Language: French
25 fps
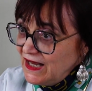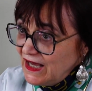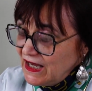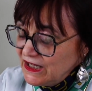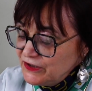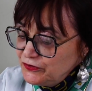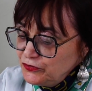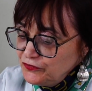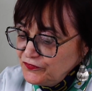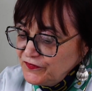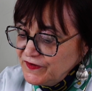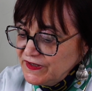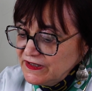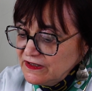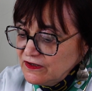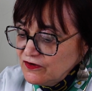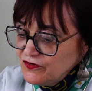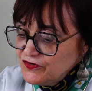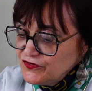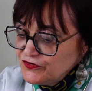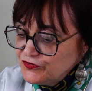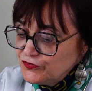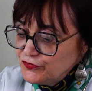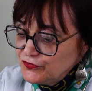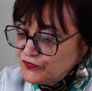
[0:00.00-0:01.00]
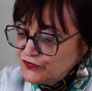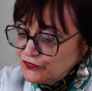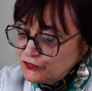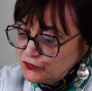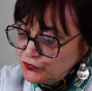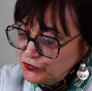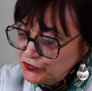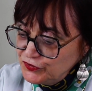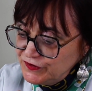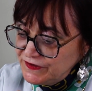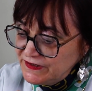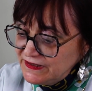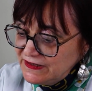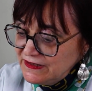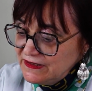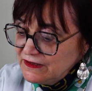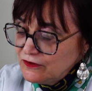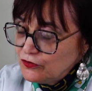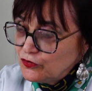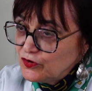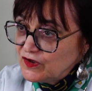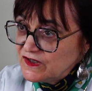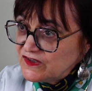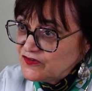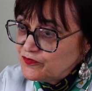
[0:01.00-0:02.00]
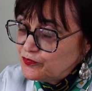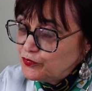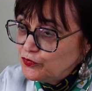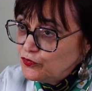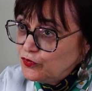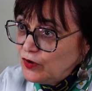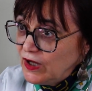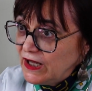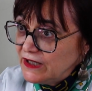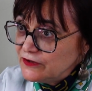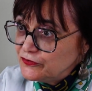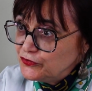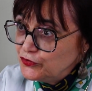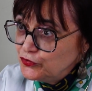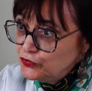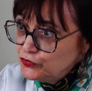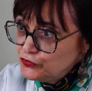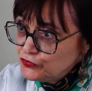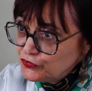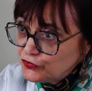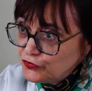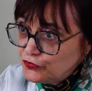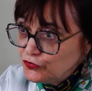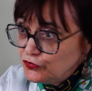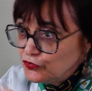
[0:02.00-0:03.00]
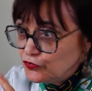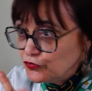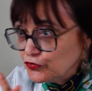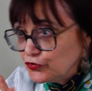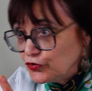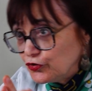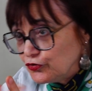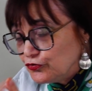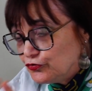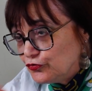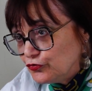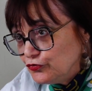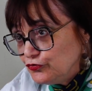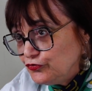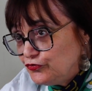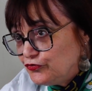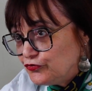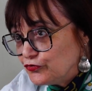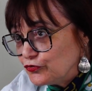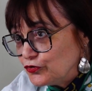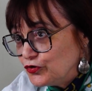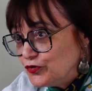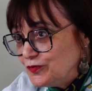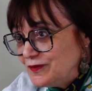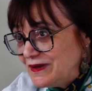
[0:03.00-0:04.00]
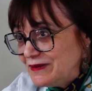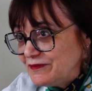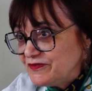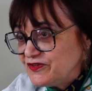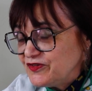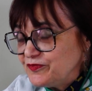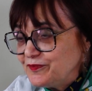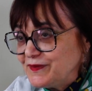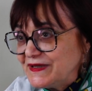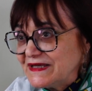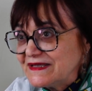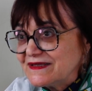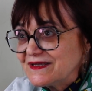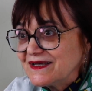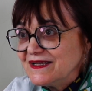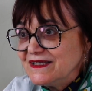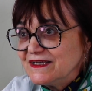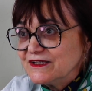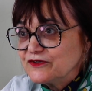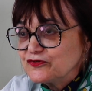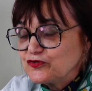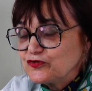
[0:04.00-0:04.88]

La radiofréquence, de son côté, correspond à d'autres longueurs d'onde sur le même spectre